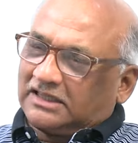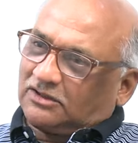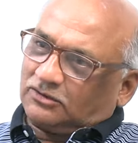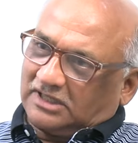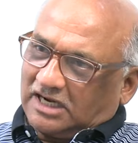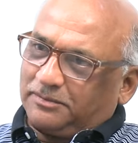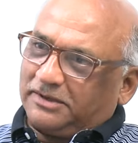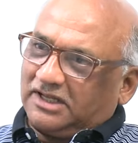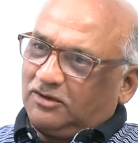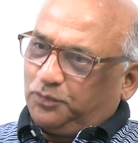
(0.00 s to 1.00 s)
అందరూ
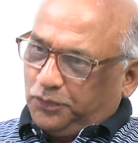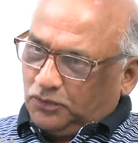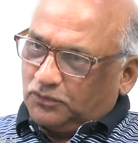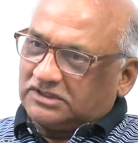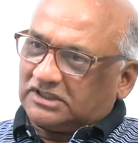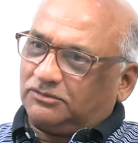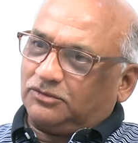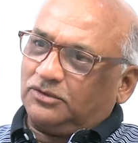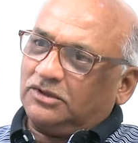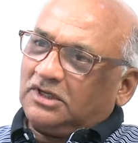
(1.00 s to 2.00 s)
తిరగబడి ఇప్పుడు నువ్వు
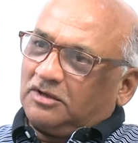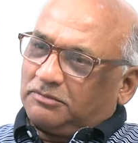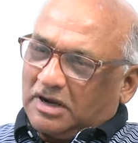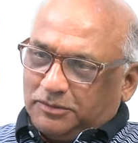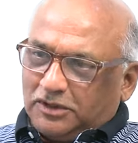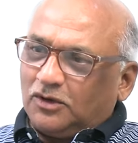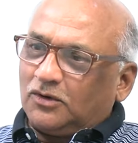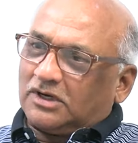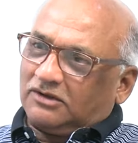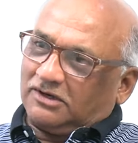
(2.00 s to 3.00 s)
వచ్చావు మా
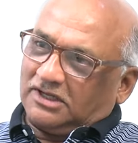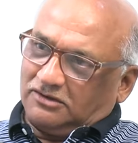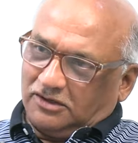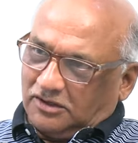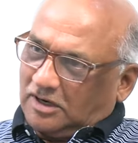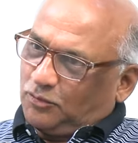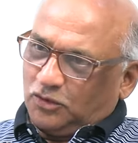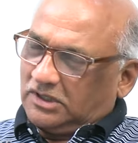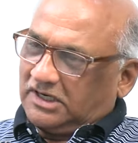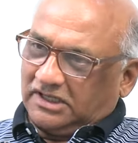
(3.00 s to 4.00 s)
బిల్లులు కూడా ఇవ్వలేదు నేను
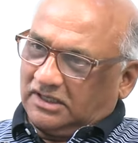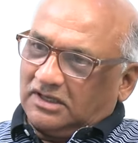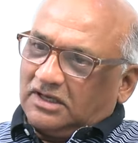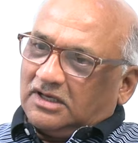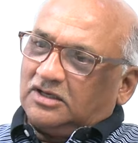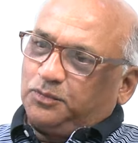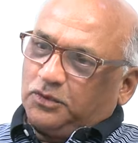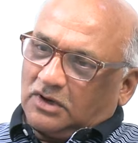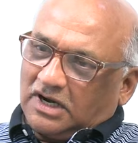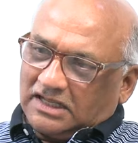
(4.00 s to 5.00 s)
నమ్ముకునని
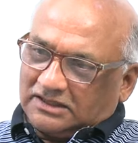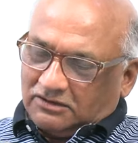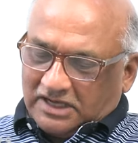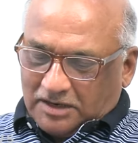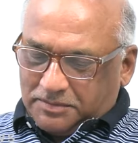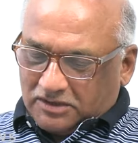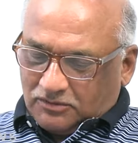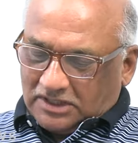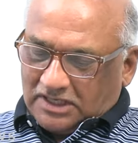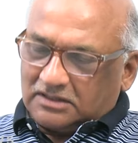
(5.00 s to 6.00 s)
ఇప్పుడు వాళ్ళందరూ
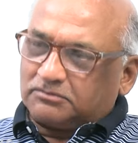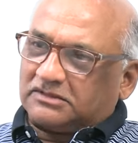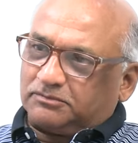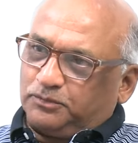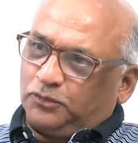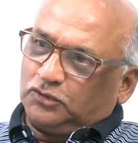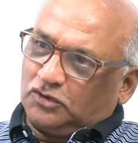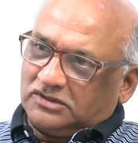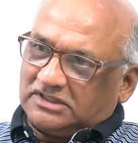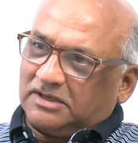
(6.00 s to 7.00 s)
ఎగబడకుండా
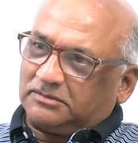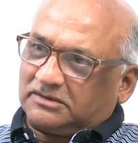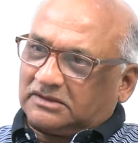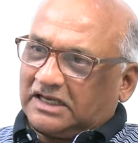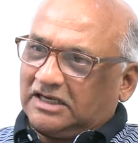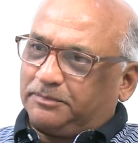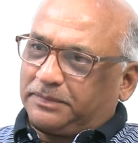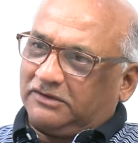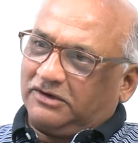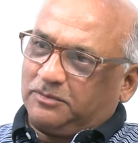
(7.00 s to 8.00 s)
ముందు నుంచే తగిన
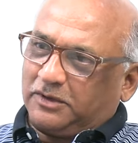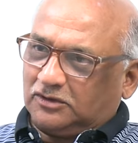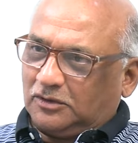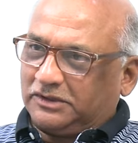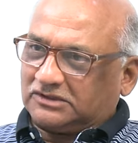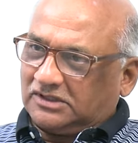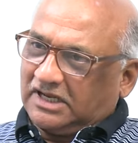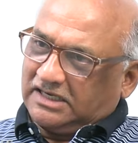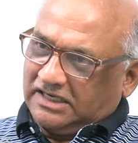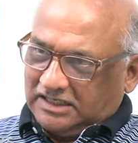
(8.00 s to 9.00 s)
ప్రైవేట్
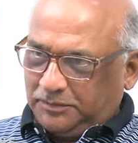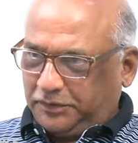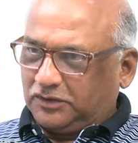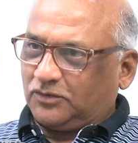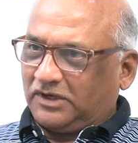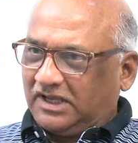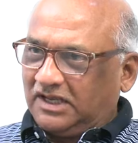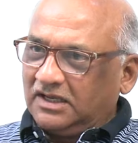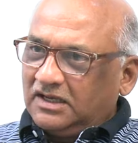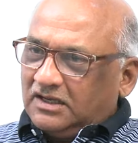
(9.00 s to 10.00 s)
బందోబస్తుని అన్నిటినీ పెట్టుకుని
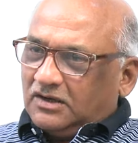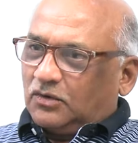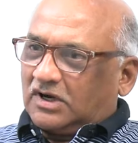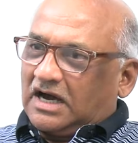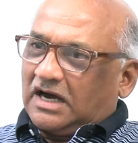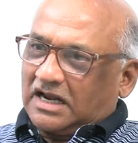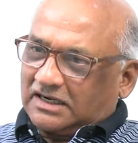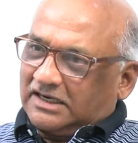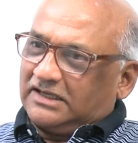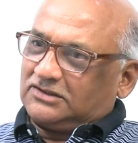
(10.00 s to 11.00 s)
ఒక
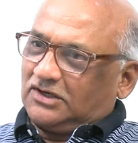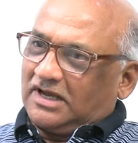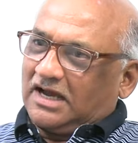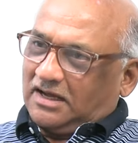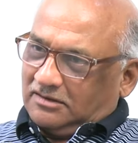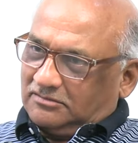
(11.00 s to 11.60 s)
ఆర్గనైజ్డ్గా